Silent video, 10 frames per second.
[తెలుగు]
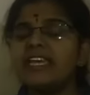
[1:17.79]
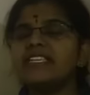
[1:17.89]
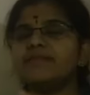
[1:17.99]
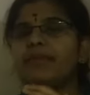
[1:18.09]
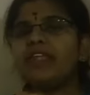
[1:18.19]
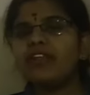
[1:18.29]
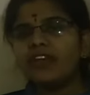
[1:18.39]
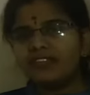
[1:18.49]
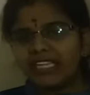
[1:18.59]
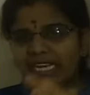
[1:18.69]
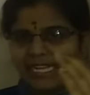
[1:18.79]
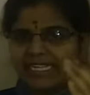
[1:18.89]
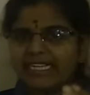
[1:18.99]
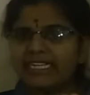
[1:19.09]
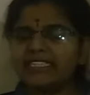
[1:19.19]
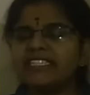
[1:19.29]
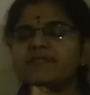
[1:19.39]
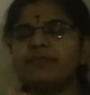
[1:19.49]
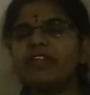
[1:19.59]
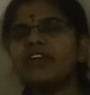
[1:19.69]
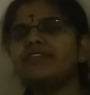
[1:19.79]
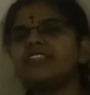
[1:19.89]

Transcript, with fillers: స్పీడ్ ఆఫ్ ది లైట్ అనేది స్పీడ్ ఆఫ్